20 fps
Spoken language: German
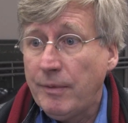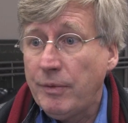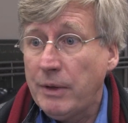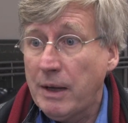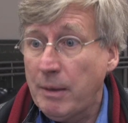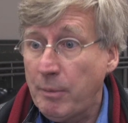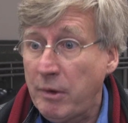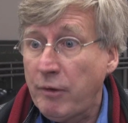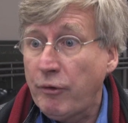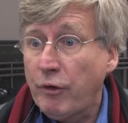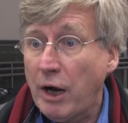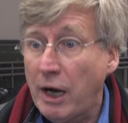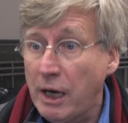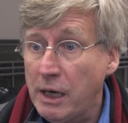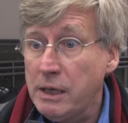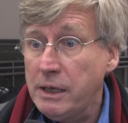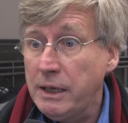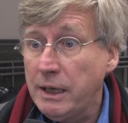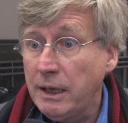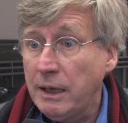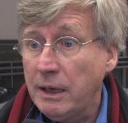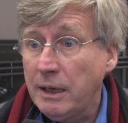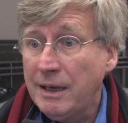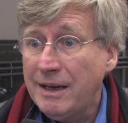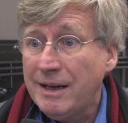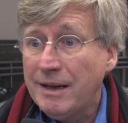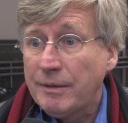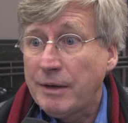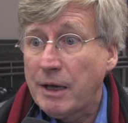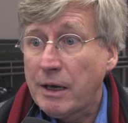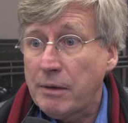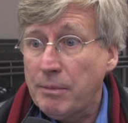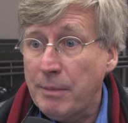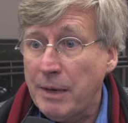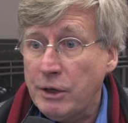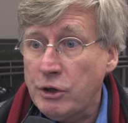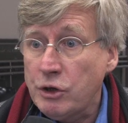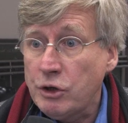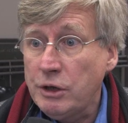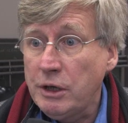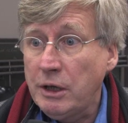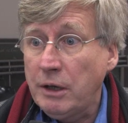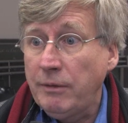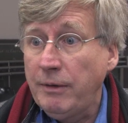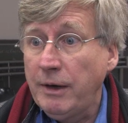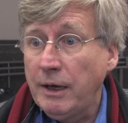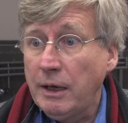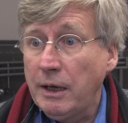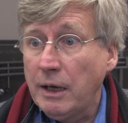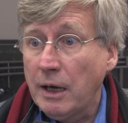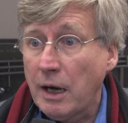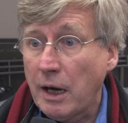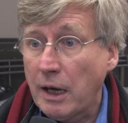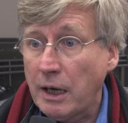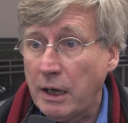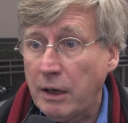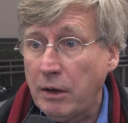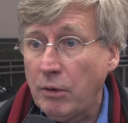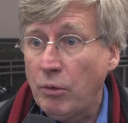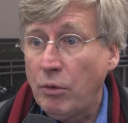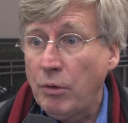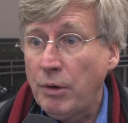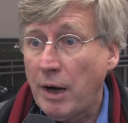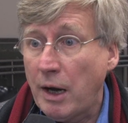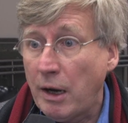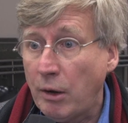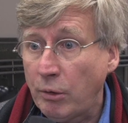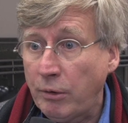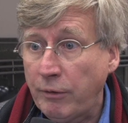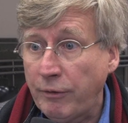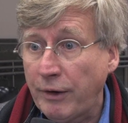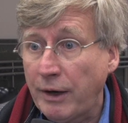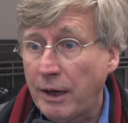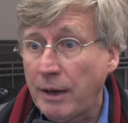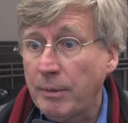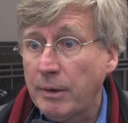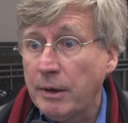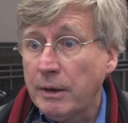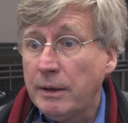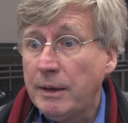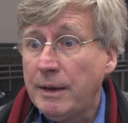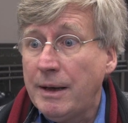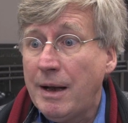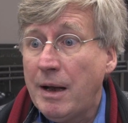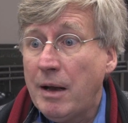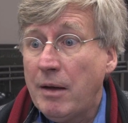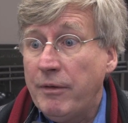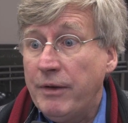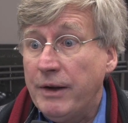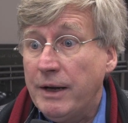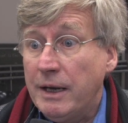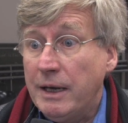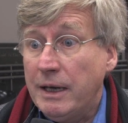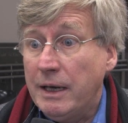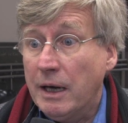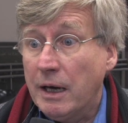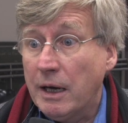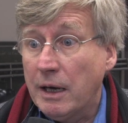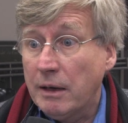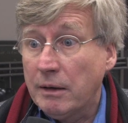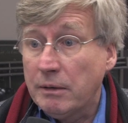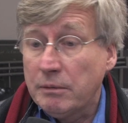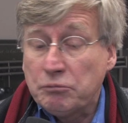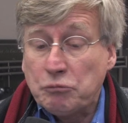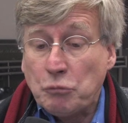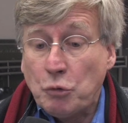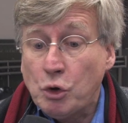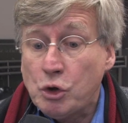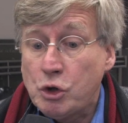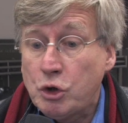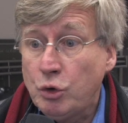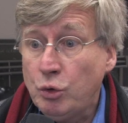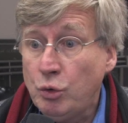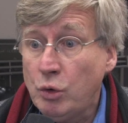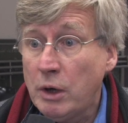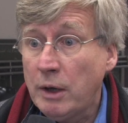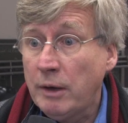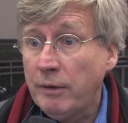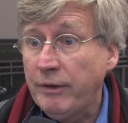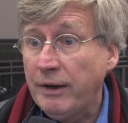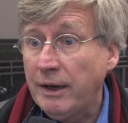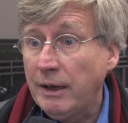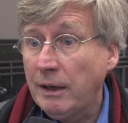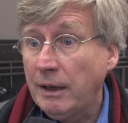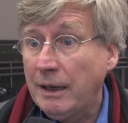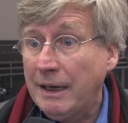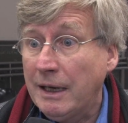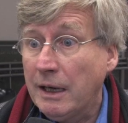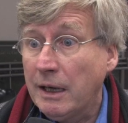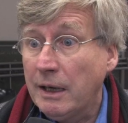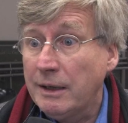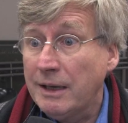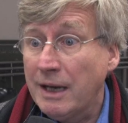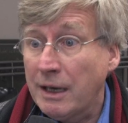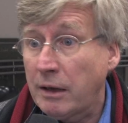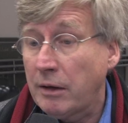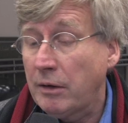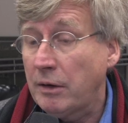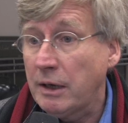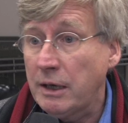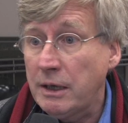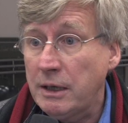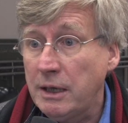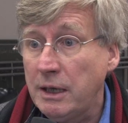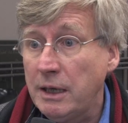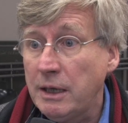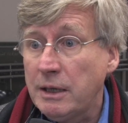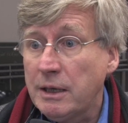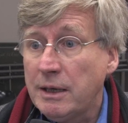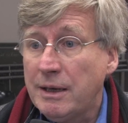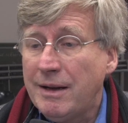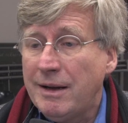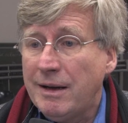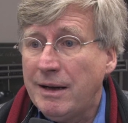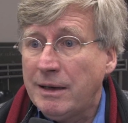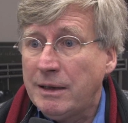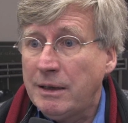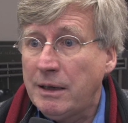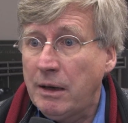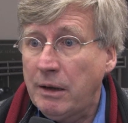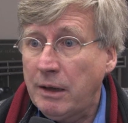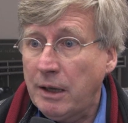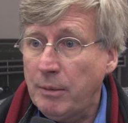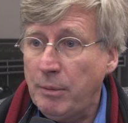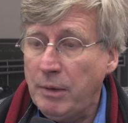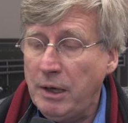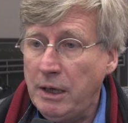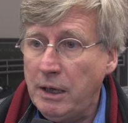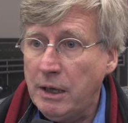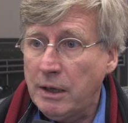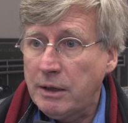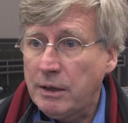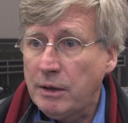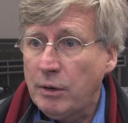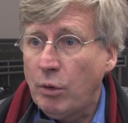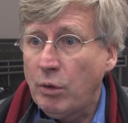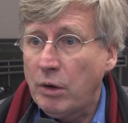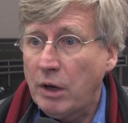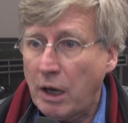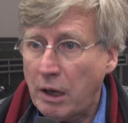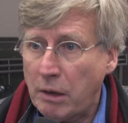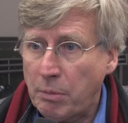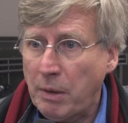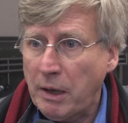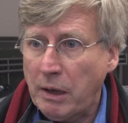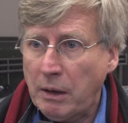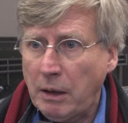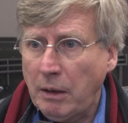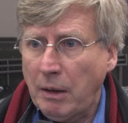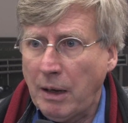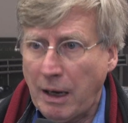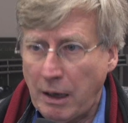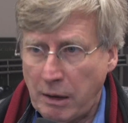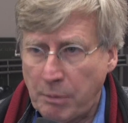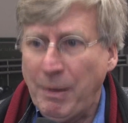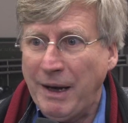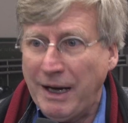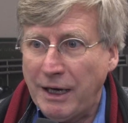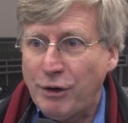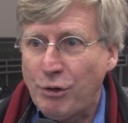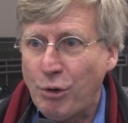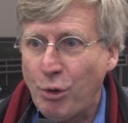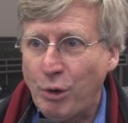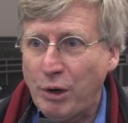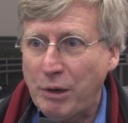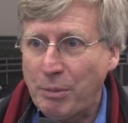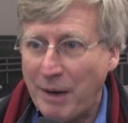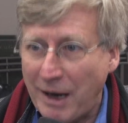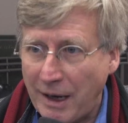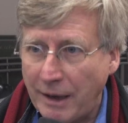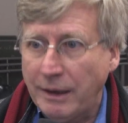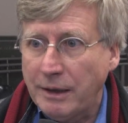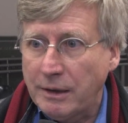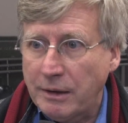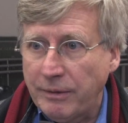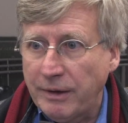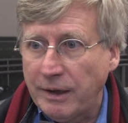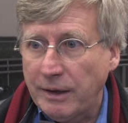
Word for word: nämlich vor allen Dingen, dass Menschen nicht wegen ihrer Religion, Hautfarbe, wegen ihrer Kultur, wegen ihrer Nationalität diskriminiert und respektlos behandelt